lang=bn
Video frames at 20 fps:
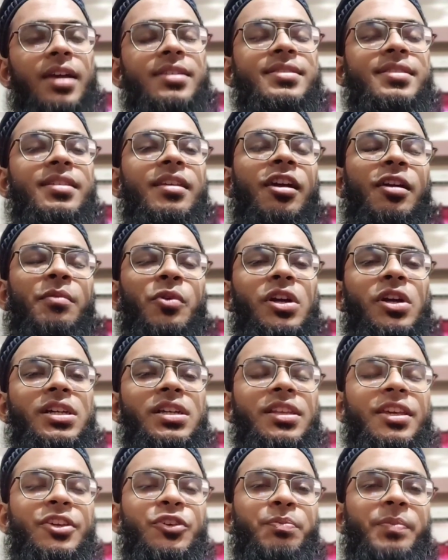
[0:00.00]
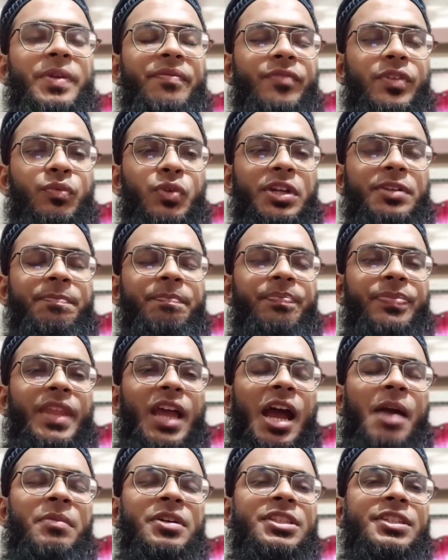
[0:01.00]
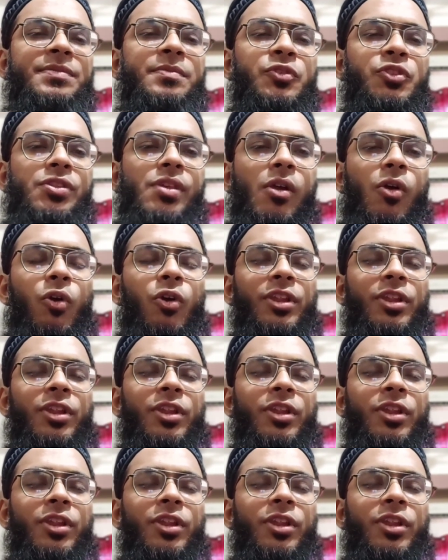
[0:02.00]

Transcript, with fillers: আসসালামু আলাইকুম এভরিওয়ান আমাদের মধ্যে